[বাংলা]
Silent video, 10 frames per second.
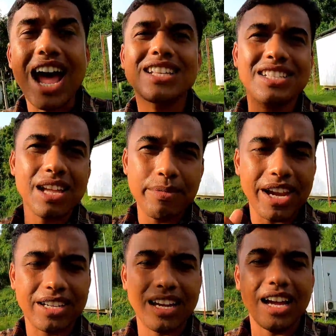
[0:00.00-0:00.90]
রাজ নামে
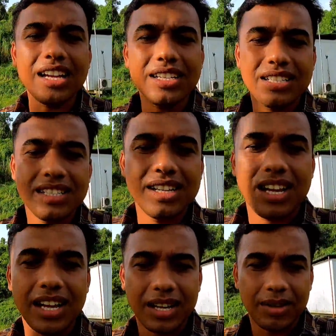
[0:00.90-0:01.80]
একটা
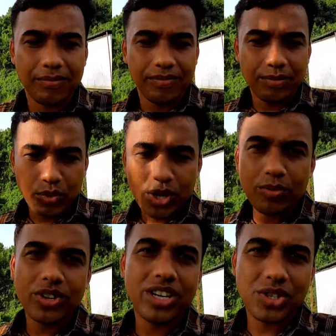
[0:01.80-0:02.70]

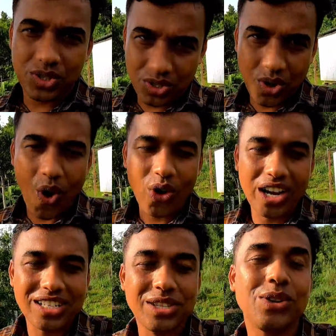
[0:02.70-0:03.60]
পরিমণির
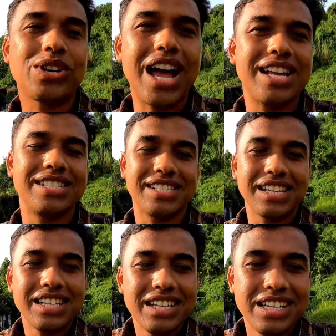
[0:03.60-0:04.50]
সহকারী ছিল রাজ
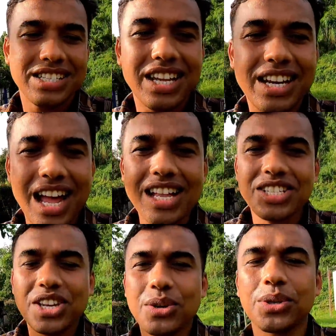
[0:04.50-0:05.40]
সে
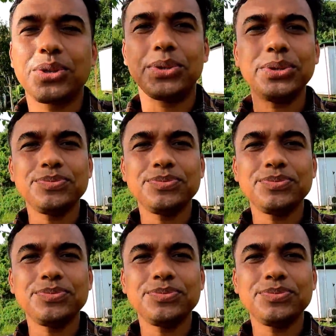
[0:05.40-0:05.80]
রাজ কি করত